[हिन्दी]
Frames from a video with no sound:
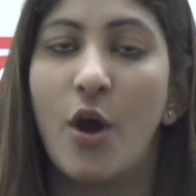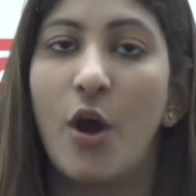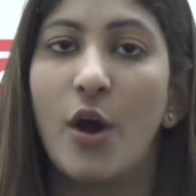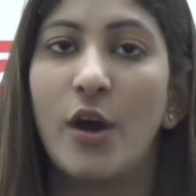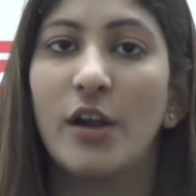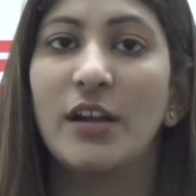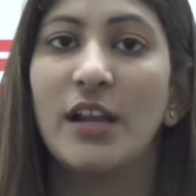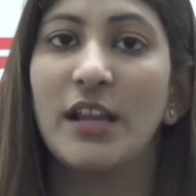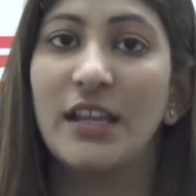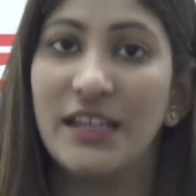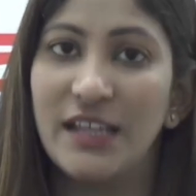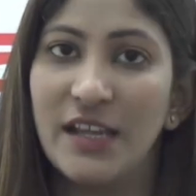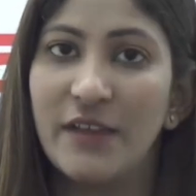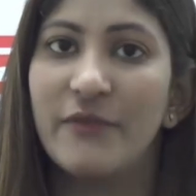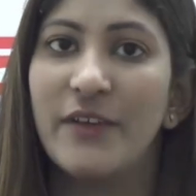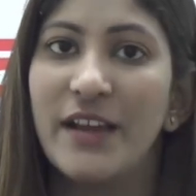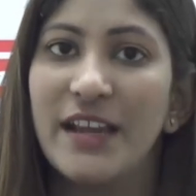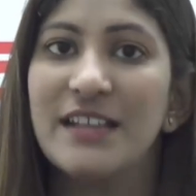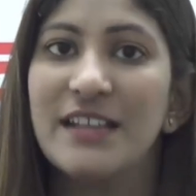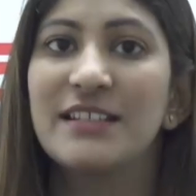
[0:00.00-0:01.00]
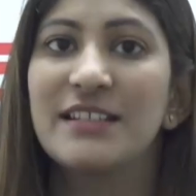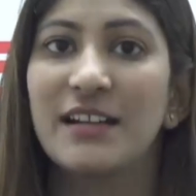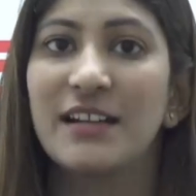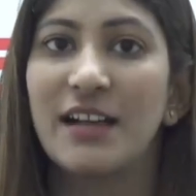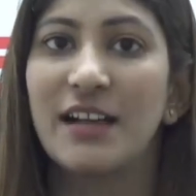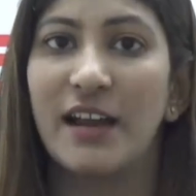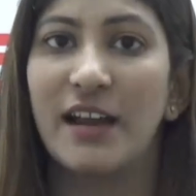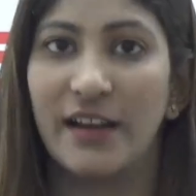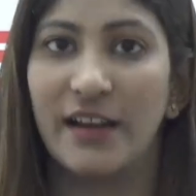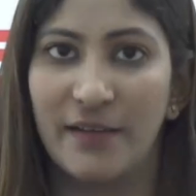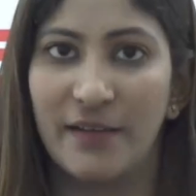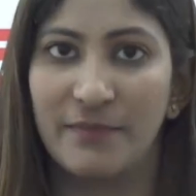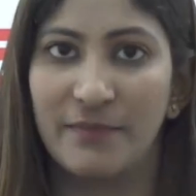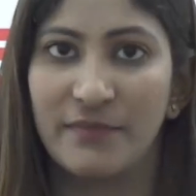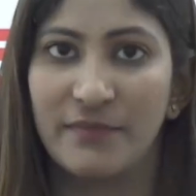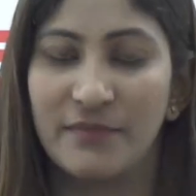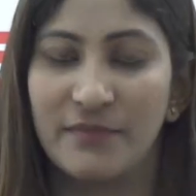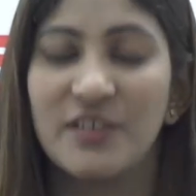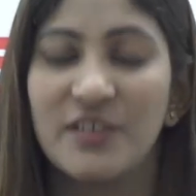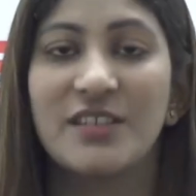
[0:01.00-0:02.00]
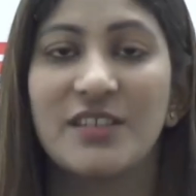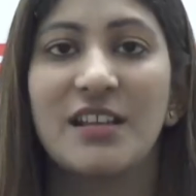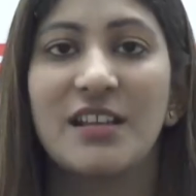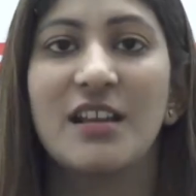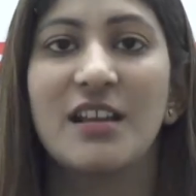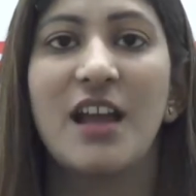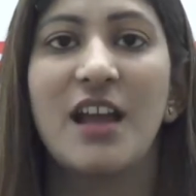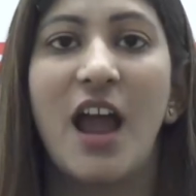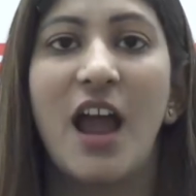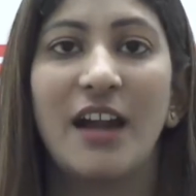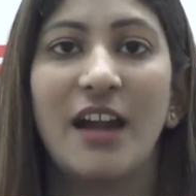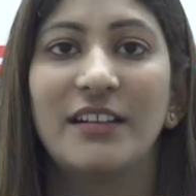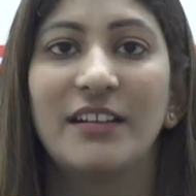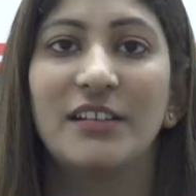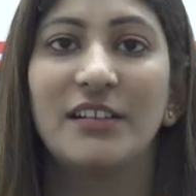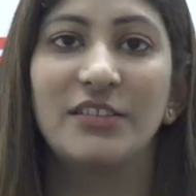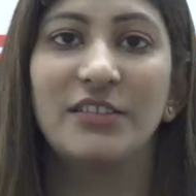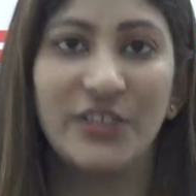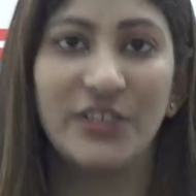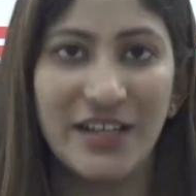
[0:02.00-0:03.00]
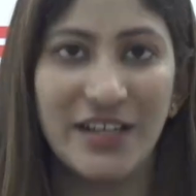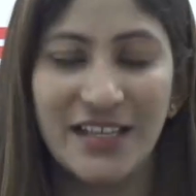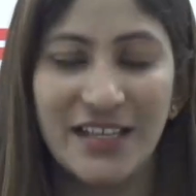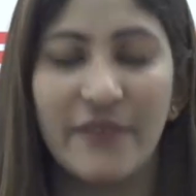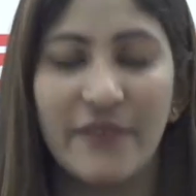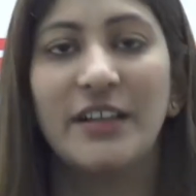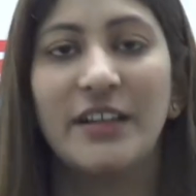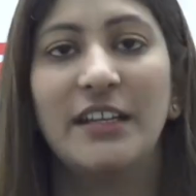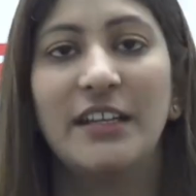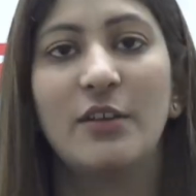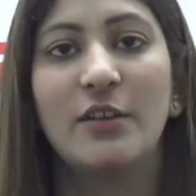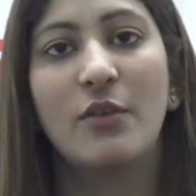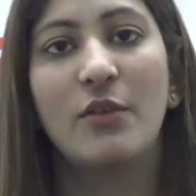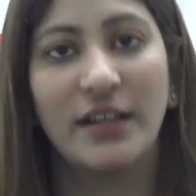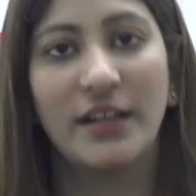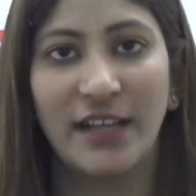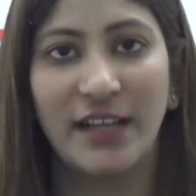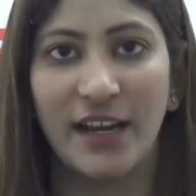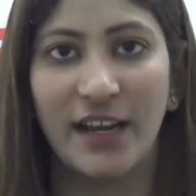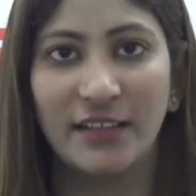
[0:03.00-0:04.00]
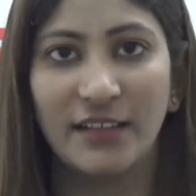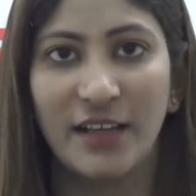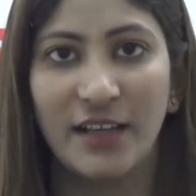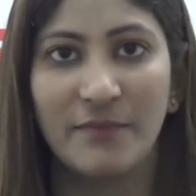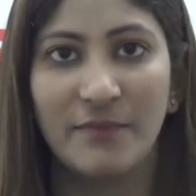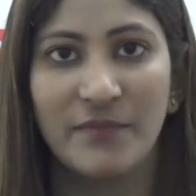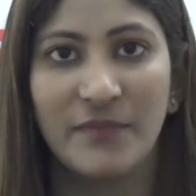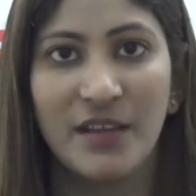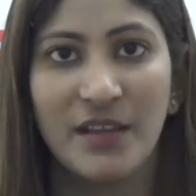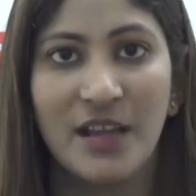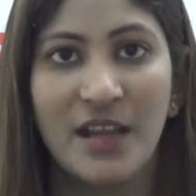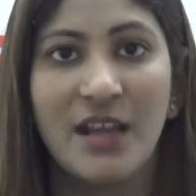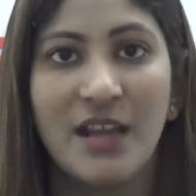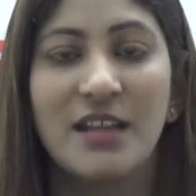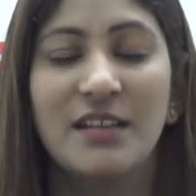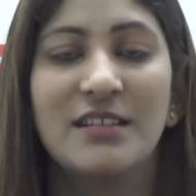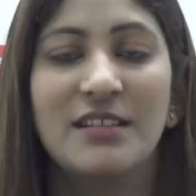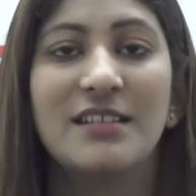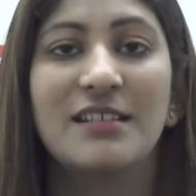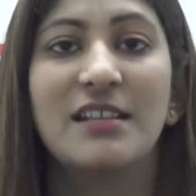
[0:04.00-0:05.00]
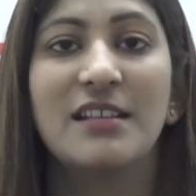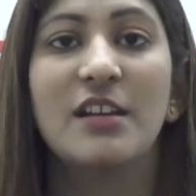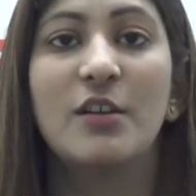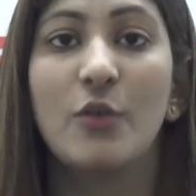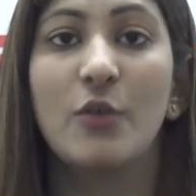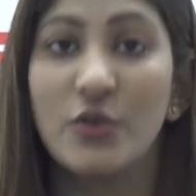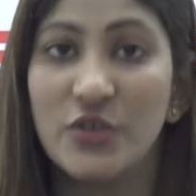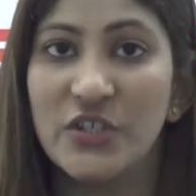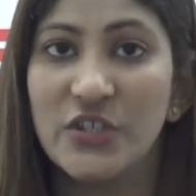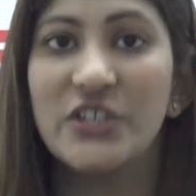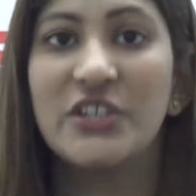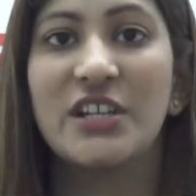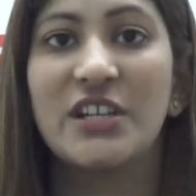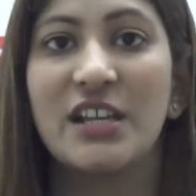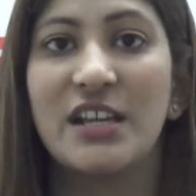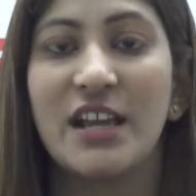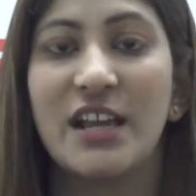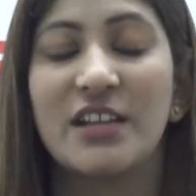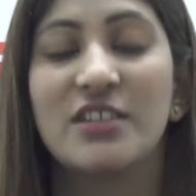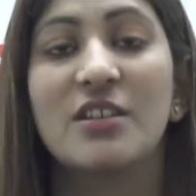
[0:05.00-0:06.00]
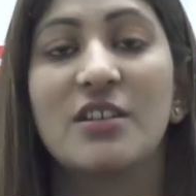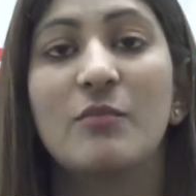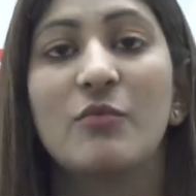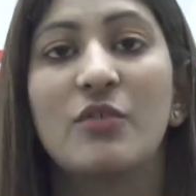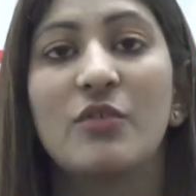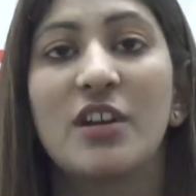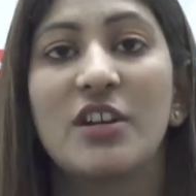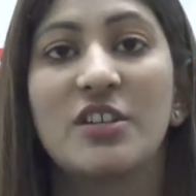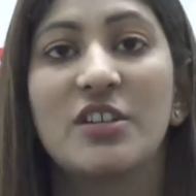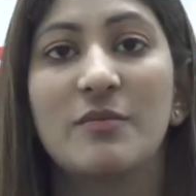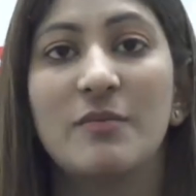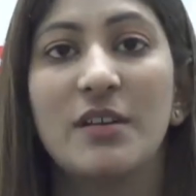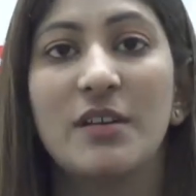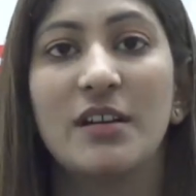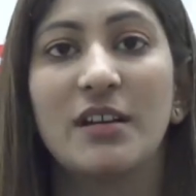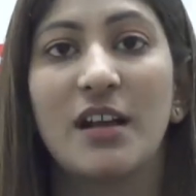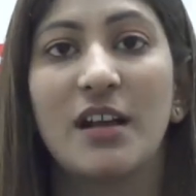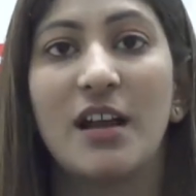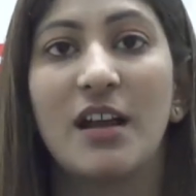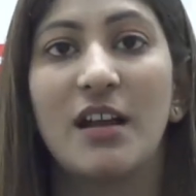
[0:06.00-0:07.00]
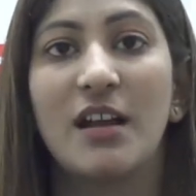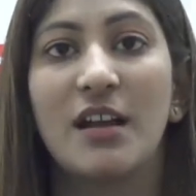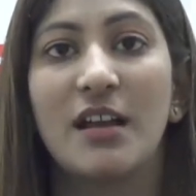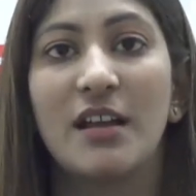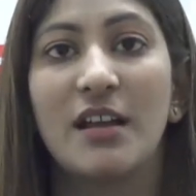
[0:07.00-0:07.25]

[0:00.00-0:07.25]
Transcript: और ये वही सरकार है जिसने आर्टिकल 370 को हटाया था जिसने कोशिश की है जम्मू कश्मीर का